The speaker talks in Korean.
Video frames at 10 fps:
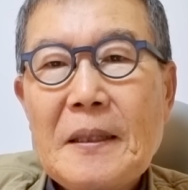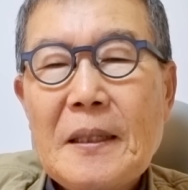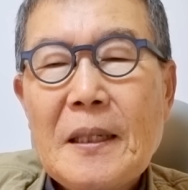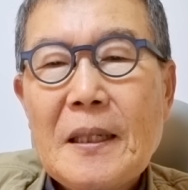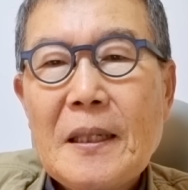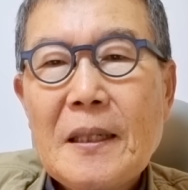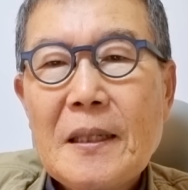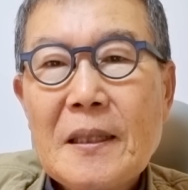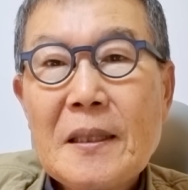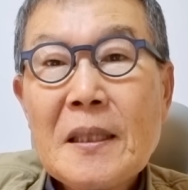아,
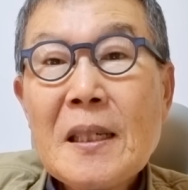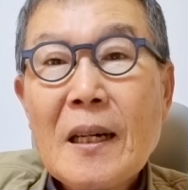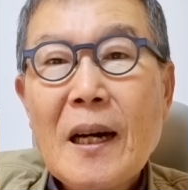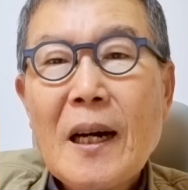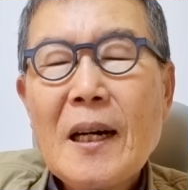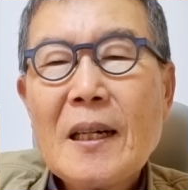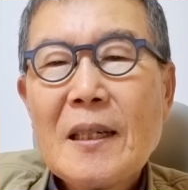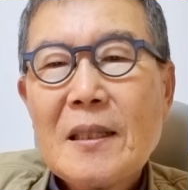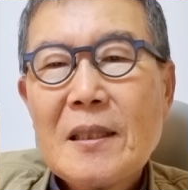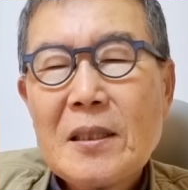그러니까
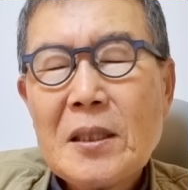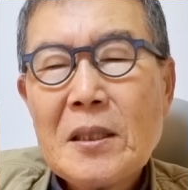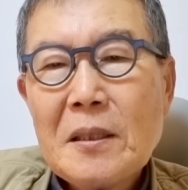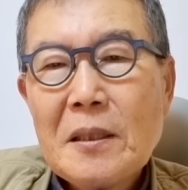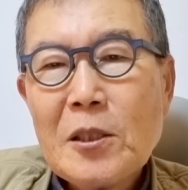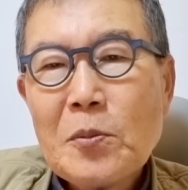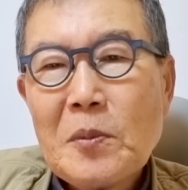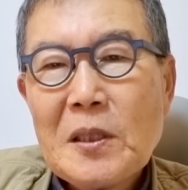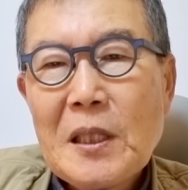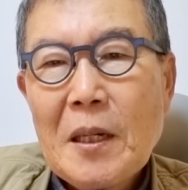늘 예수
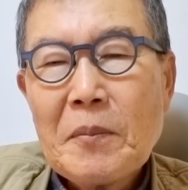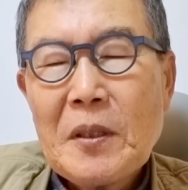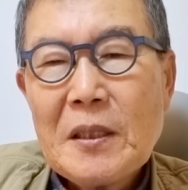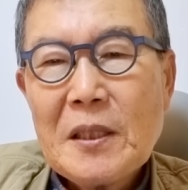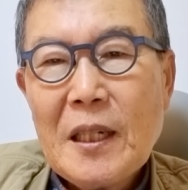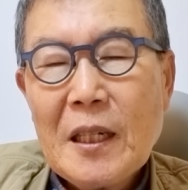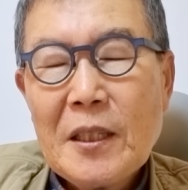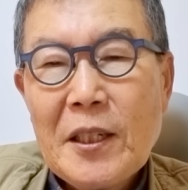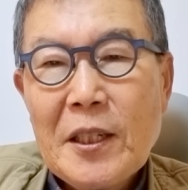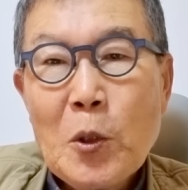믿는 사람들이
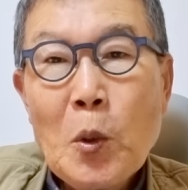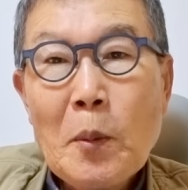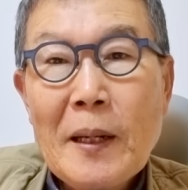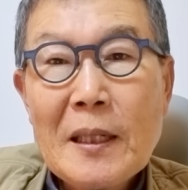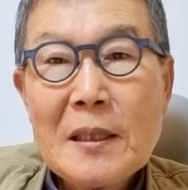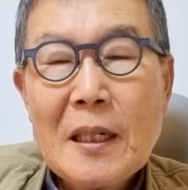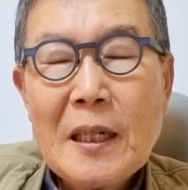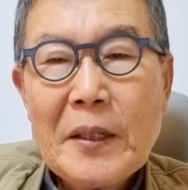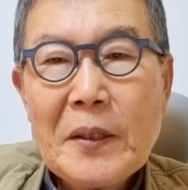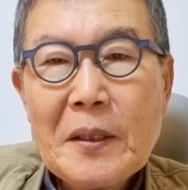신앙인들이 이렇게
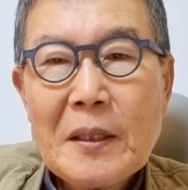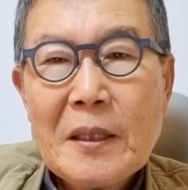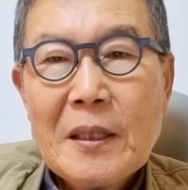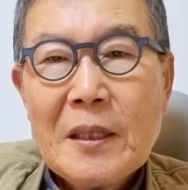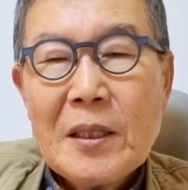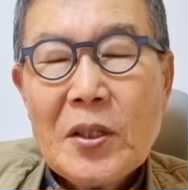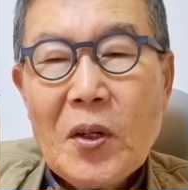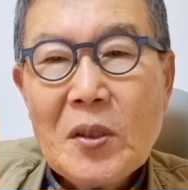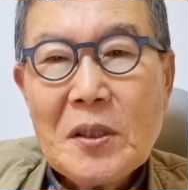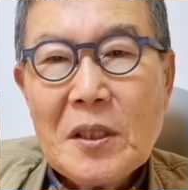고백하잖아요.
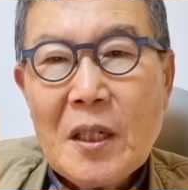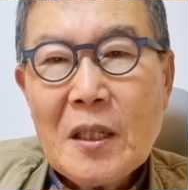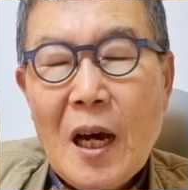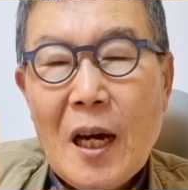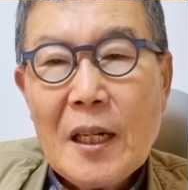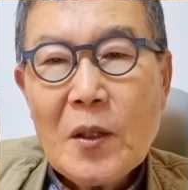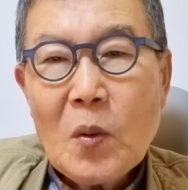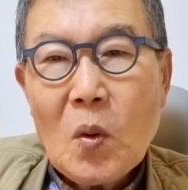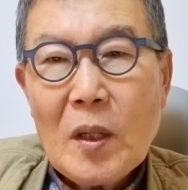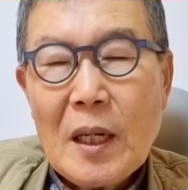현재 당하는
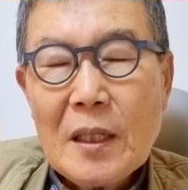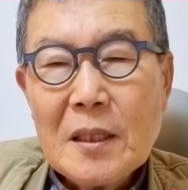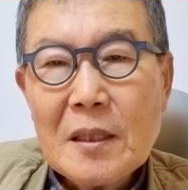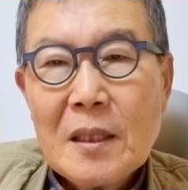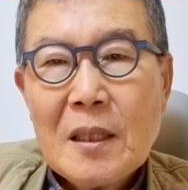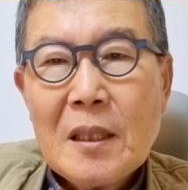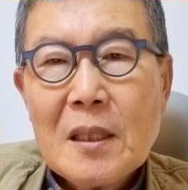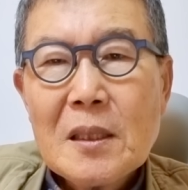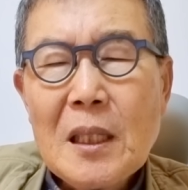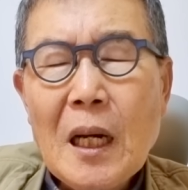고난은
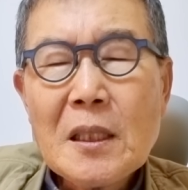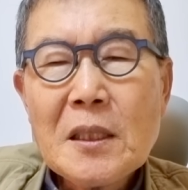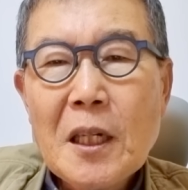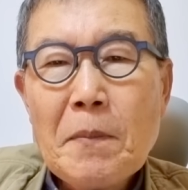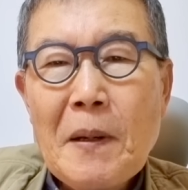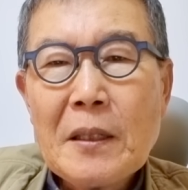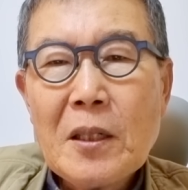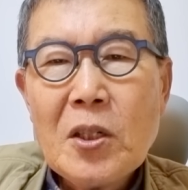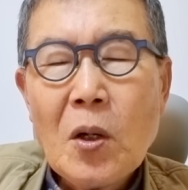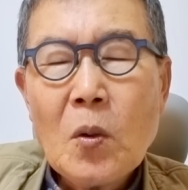장차
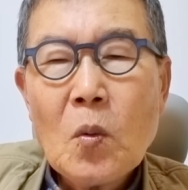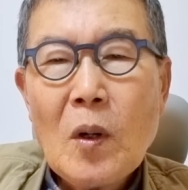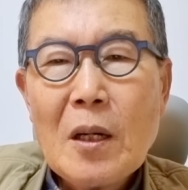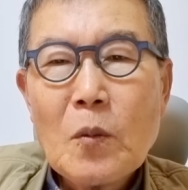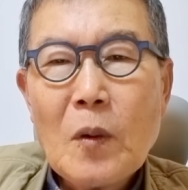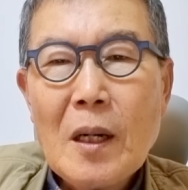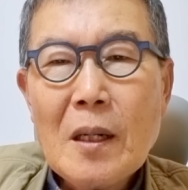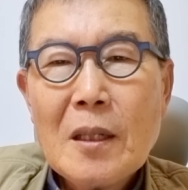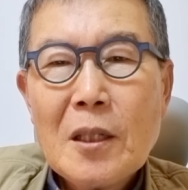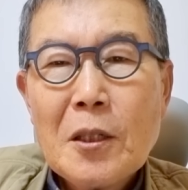받을
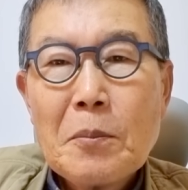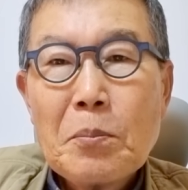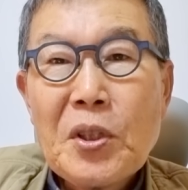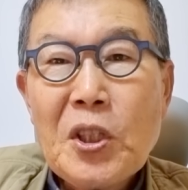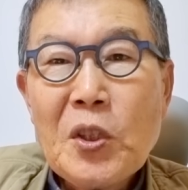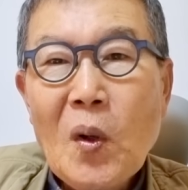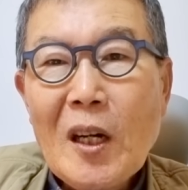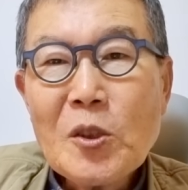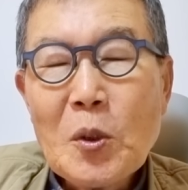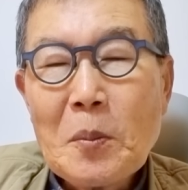영광과
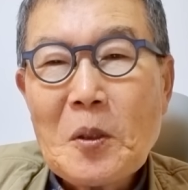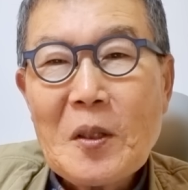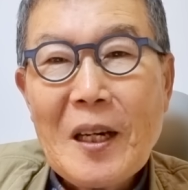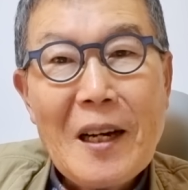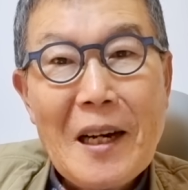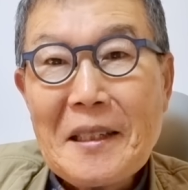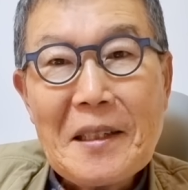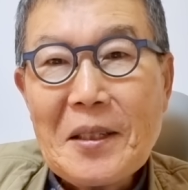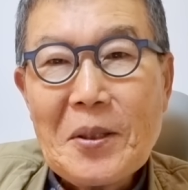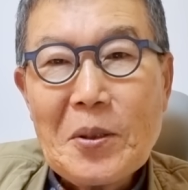비교할 수 없다가
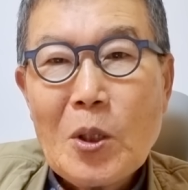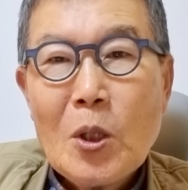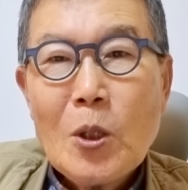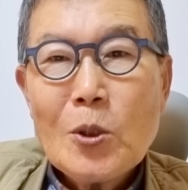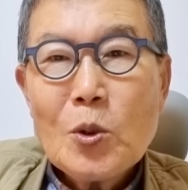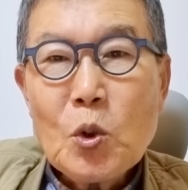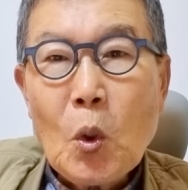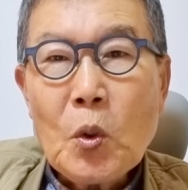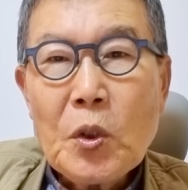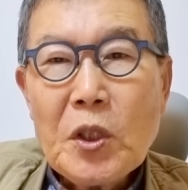아니에요.
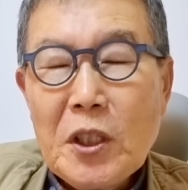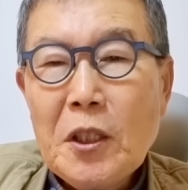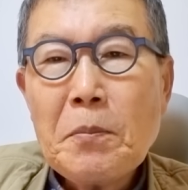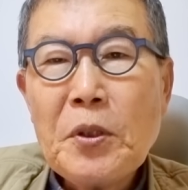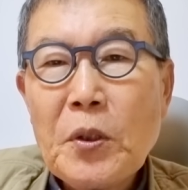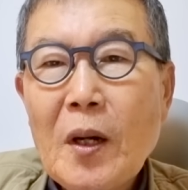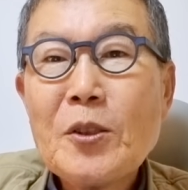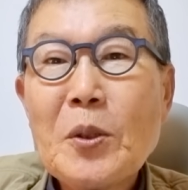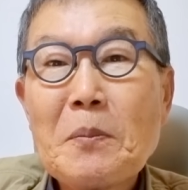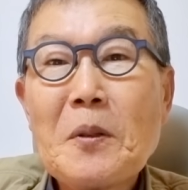좋히 비교할
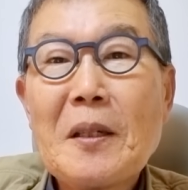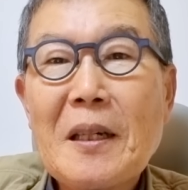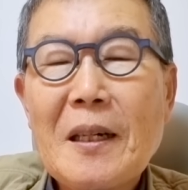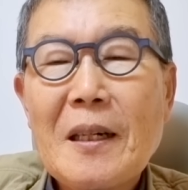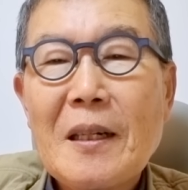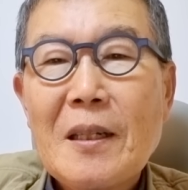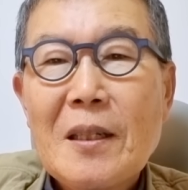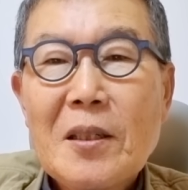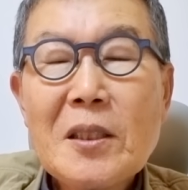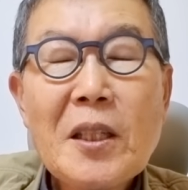수 없다다.
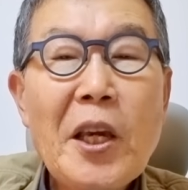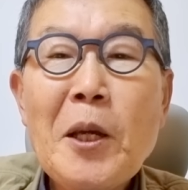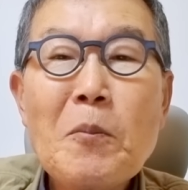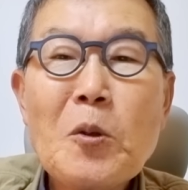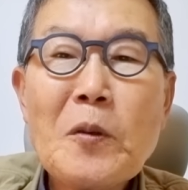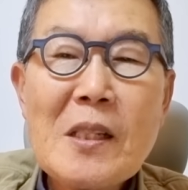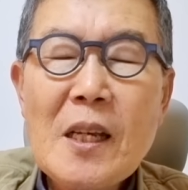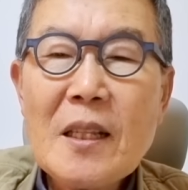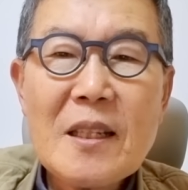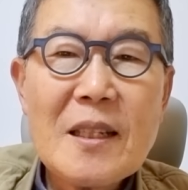그건 게임도 되지
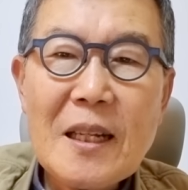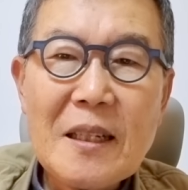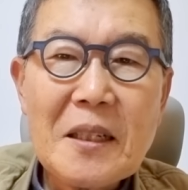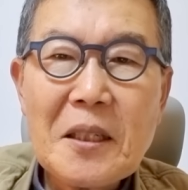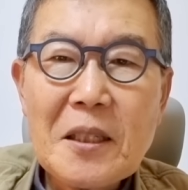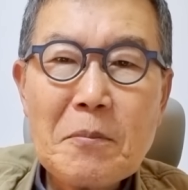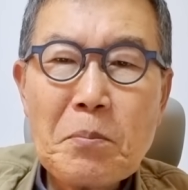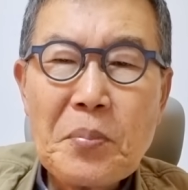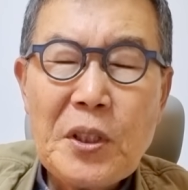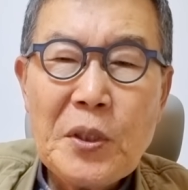않는다는 거예요. 그건
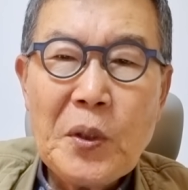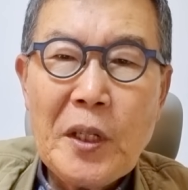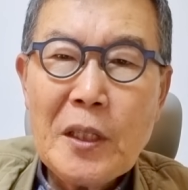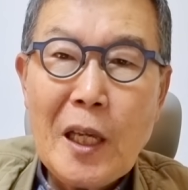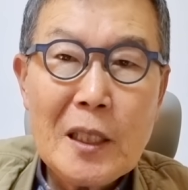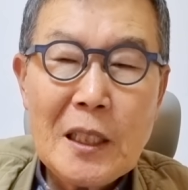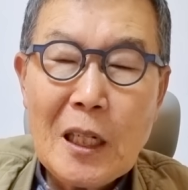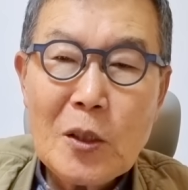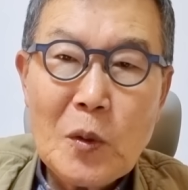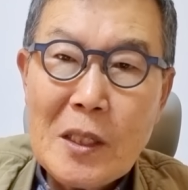비교의
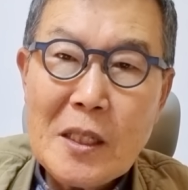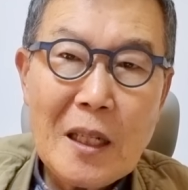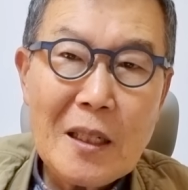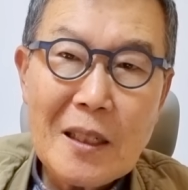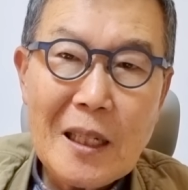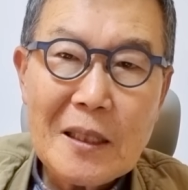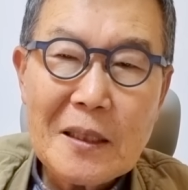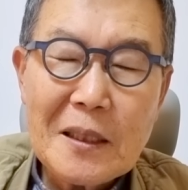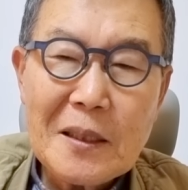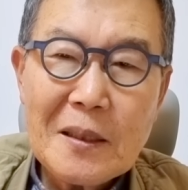대상도 되지 않는다는
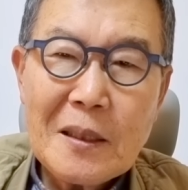거예요.